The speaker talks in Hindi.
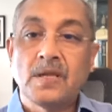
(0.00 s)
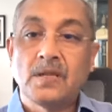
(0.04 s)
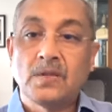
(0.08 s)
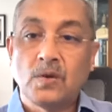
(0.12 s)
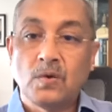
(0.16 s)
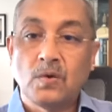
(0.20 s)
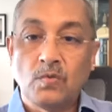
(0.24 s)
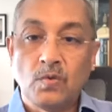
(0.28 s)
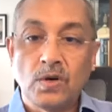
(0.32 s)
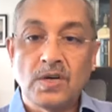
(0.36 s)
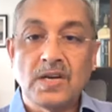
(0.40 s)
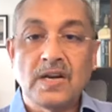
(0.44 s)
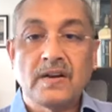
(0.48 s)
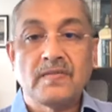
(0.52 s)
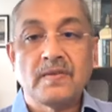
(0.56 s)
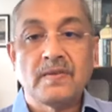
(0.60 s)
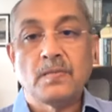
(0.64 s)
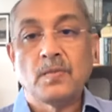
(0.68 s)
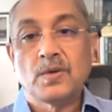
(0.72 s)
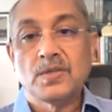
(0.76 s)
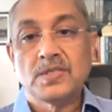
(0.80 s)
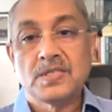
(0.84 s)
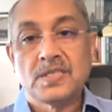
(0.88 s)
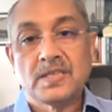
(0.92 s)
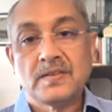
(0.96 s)
तो वो काफ़ी
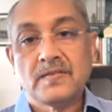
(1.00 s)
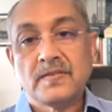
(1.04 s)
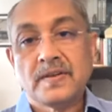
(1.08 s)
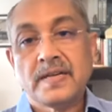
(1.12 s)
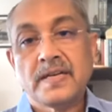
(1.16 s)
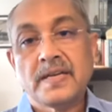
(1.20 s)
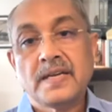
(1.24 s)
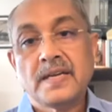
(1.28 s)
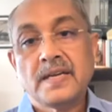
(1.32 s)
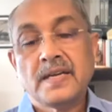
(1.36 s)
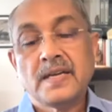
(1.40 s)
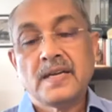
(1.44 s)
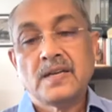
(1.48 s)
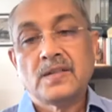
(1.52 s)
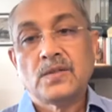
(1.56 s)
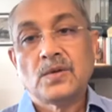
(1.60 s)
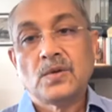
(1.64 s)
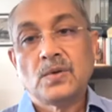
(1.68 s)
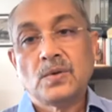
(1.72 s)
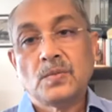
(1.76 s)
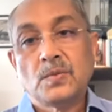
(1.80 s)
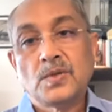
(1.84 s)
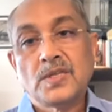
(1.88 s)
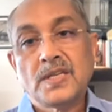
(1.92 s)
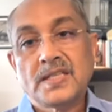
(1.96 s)
पॉजिटिव है
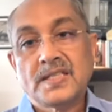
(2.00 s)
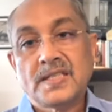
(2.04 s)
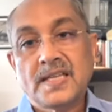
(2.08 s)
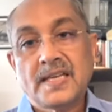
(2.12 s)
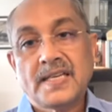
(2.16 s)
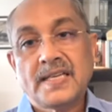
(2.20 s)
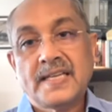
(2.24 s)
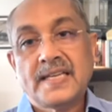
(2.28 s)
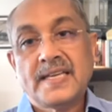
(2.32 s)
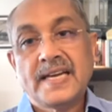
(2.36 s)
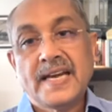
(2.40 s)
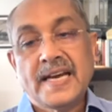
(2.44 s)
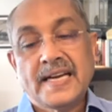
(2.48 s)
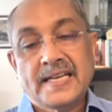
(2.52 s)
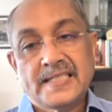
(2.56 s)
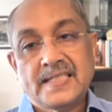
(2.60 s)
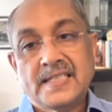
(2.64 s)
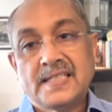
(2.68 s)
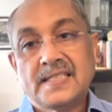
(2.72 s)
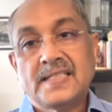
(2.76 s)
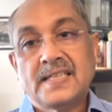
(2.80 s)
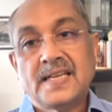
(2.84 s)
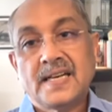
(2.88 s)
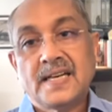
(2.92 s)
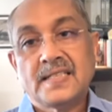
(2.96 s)
तो मुझे लगता है कि
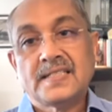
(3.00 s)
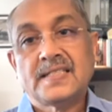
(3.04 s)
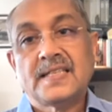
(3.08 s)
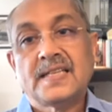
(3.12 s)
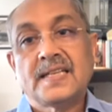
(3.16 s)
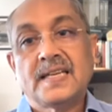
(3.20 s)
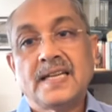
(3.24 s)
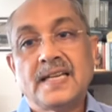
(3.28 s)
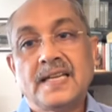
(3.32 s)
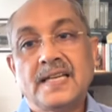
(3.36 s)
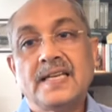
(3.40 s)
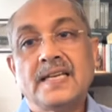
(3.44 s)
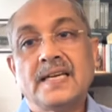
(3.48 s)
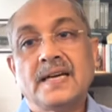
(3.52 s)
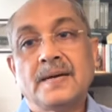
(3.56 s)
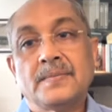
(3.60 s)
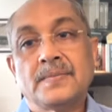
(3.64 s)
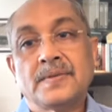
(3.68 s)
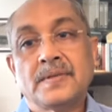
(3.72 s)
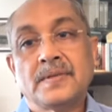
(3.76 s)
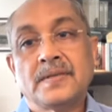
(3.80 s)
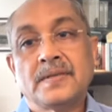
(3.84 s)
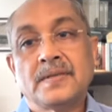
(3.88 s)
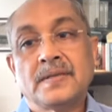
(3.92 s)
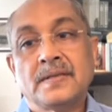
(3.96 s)
एक्सेस यहाँ से क्लियरली
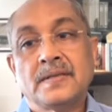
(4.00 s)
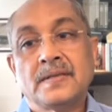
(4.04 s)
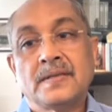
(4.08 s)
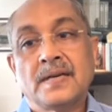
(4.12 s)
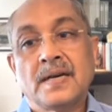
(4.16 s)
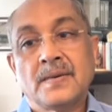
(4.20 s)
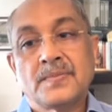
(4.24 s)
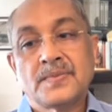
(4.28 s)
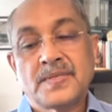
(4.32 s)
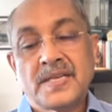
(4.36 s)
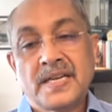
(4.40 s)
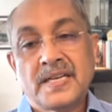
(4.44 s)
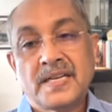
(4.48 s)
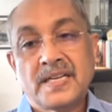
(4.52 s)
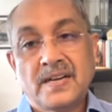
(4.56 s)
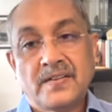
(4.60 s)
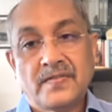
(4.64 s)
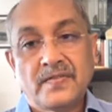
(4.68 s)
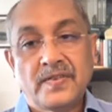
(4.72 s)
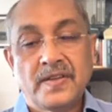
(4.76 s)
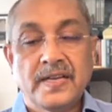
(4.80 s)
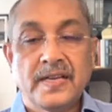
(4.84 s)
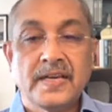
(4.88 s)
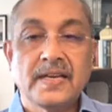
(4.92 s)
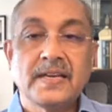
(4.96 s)
अपसाइड uh,
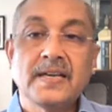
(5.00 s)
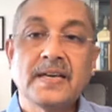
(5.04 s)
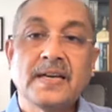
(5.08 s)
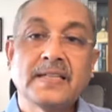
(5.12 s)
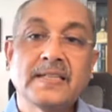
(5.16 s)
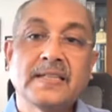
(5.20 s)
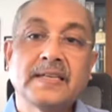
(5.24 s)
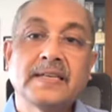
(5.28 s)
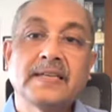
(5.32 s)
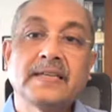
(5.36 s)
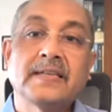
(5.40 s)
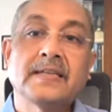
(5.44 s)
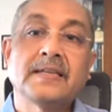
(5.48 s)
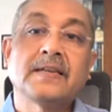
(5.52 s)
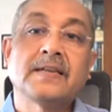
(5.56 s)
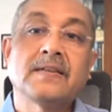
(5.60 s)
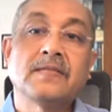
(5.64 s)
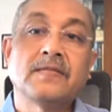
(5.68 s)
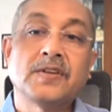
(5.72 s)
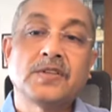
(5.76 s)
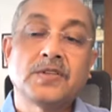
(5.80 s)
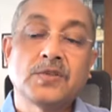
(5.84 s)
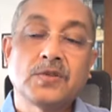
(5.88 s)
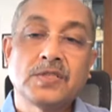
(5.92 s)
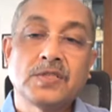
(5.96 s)
काफी है आई थिंक
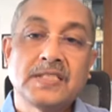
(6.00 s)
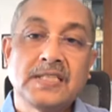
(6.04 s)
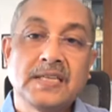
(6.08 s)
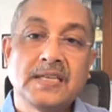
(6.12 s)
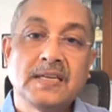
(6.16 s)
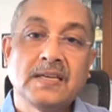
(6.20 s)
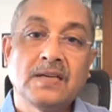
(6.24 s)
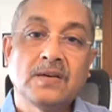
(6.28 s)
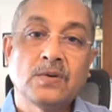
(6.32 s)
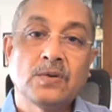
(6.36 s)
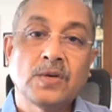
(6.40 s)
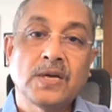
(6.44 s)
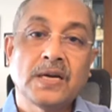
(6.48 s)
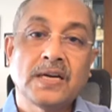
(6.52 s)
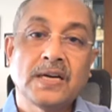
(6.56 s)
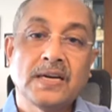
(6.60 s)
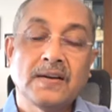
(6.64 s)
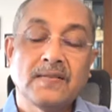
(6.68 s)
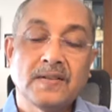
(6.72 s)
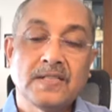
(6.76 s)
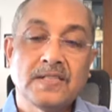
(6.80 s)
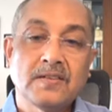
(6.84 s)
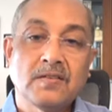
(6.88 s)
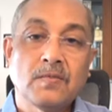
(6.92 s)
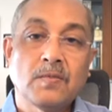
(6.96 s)
वी शुड सी लुक एट
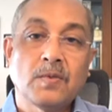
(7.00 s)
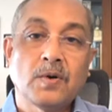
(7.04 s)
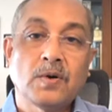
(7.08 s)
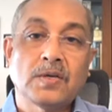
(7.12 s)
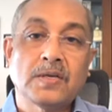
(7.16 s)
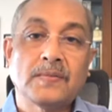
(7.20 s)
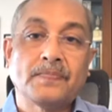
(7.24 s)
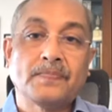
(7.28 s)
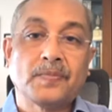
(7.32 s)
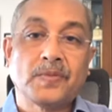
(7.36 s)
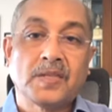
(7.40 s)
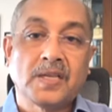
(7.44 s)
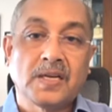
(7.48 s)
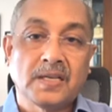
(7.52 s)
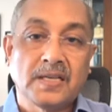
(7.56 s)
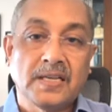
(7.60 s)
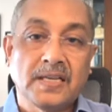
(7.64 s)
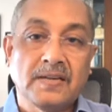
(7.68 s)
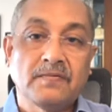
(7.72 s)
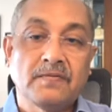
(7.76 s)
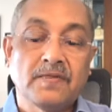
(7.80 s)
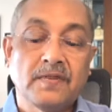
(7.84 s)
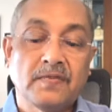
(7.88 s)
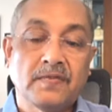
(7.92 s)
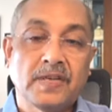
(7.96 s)
लेवल्स ऑफ अबाउट
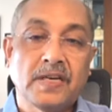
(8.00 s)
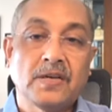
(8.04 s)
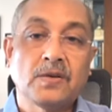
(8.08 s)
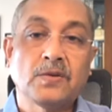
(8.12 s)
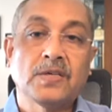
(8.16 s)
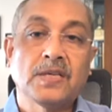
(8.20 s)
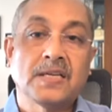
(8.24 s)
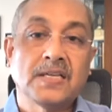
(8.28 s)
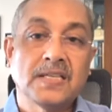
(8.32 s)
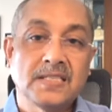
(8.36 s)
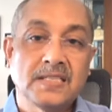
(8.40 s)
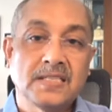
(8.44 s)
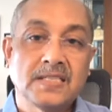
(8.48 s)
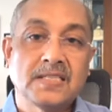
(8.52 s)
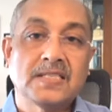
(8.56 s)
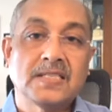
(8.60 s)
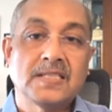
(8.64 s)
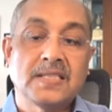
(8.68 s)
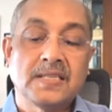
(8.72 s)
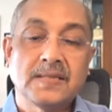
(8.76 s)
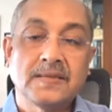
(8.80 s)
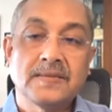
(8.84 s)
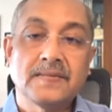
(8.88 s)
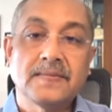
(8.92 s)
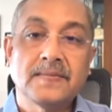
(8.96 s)
फिफ्टी टू
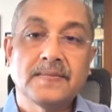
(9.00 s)
सिक्सटी